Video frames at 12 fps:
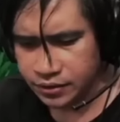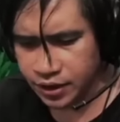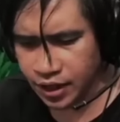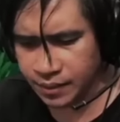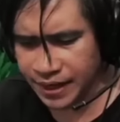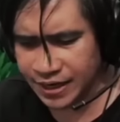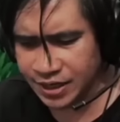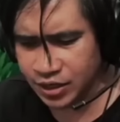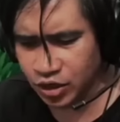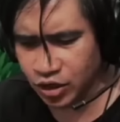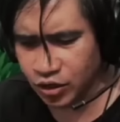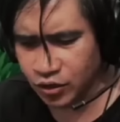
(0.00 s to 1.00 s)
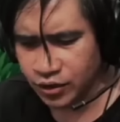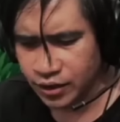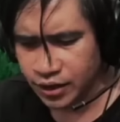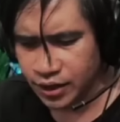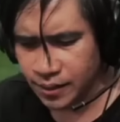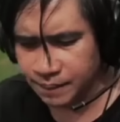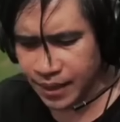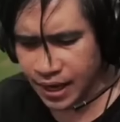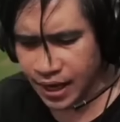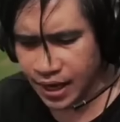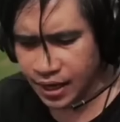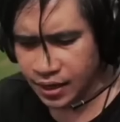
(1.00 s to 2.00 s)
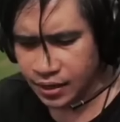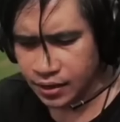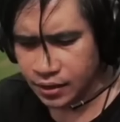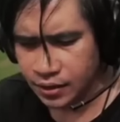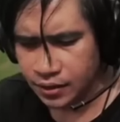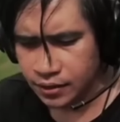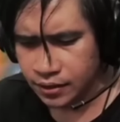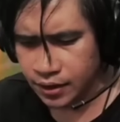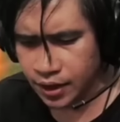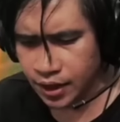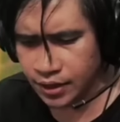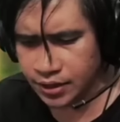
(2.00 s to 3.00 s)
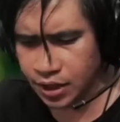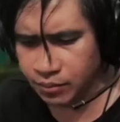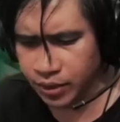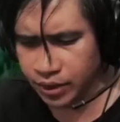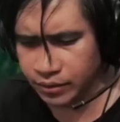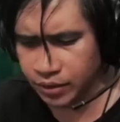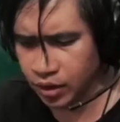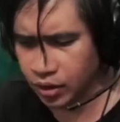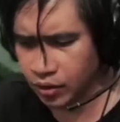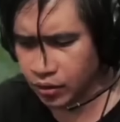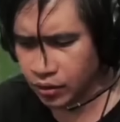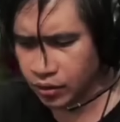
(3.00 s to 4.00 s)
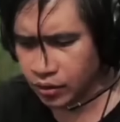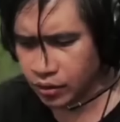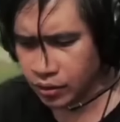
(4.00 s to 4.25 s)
Sige, banatan nyo! Yan pa! Yeah, tilibugin nyo!